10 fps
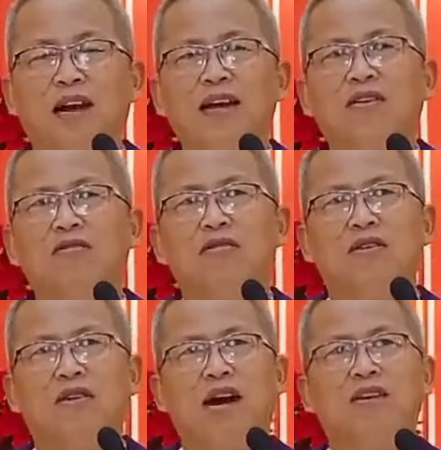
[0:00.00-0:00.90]

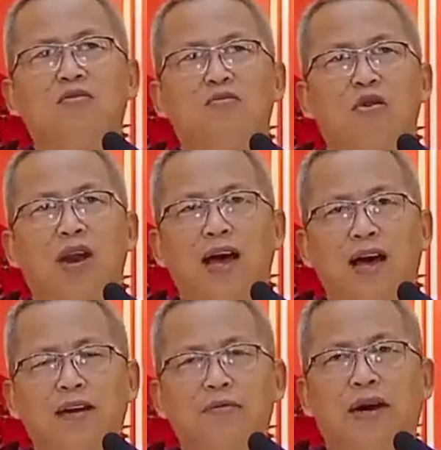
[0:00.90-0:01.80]
Nganong nganong
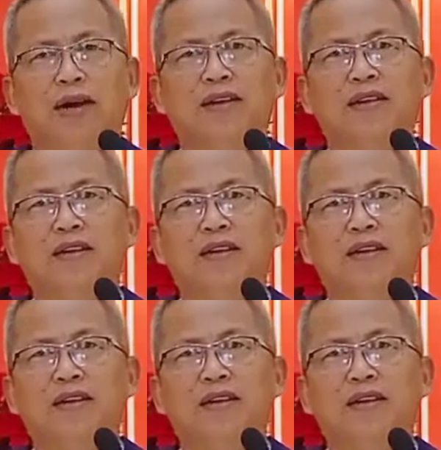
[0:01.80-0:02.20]
bulahan man